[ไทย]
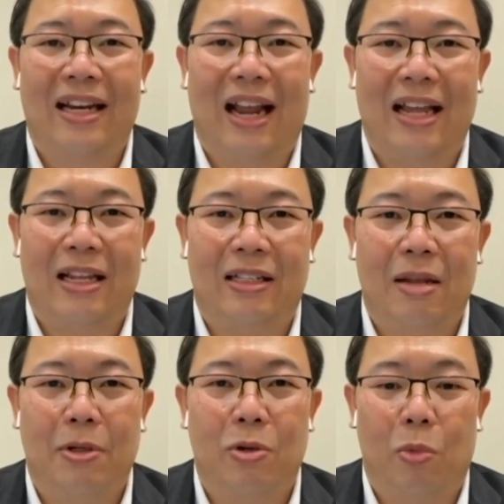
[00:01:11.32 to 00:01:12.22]
ใน
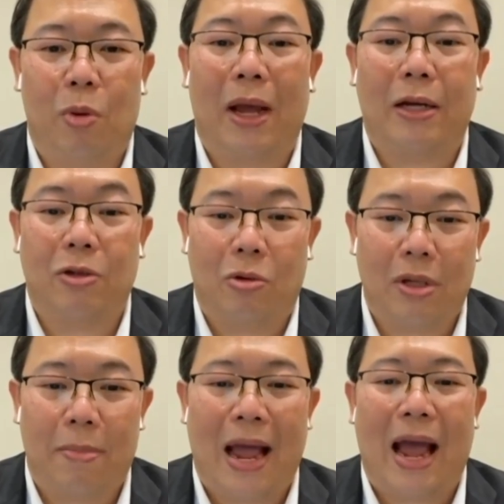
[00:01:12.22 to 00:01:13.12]
ที่ประชุมร่วมกันสอง
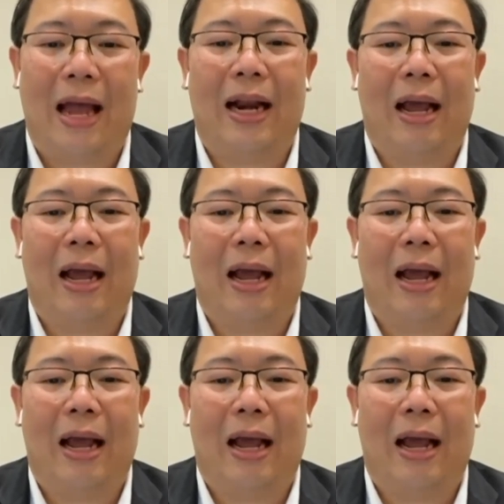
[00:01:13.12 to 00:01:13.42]
สภา